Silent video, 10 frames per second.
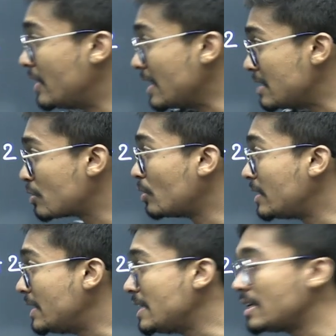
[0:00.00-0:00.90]
फिर इसको
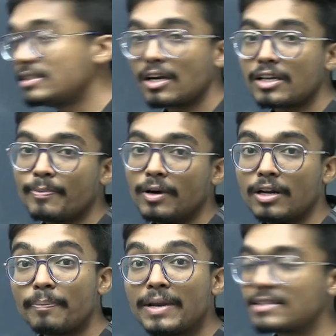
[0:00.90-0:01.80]
टी की जगह
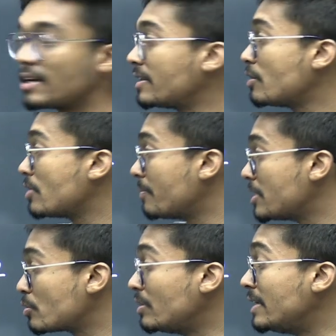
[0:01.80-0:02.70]
रिप्लेस uh, कर देंगे क्योंकि हमने
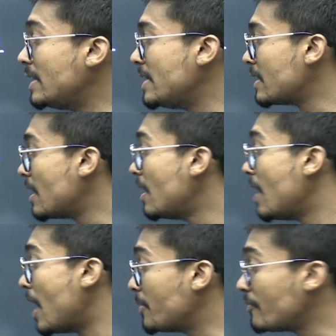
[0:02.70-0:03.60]
इसको टी लिया था
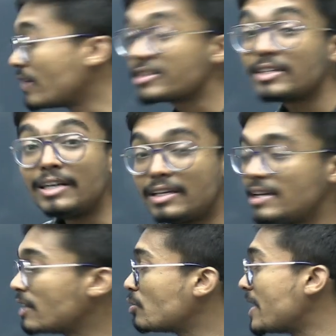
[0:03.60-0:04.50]
अब ये फंक्शन इन टी
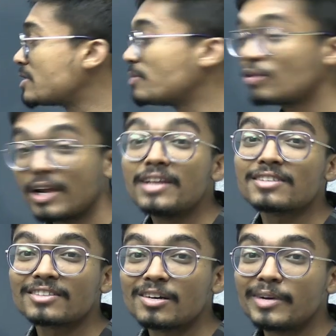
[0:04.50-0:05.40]
है तो एक्स में तो रह नहीं
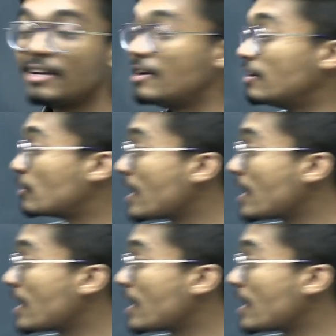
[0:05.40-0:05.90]
सकता भाई तो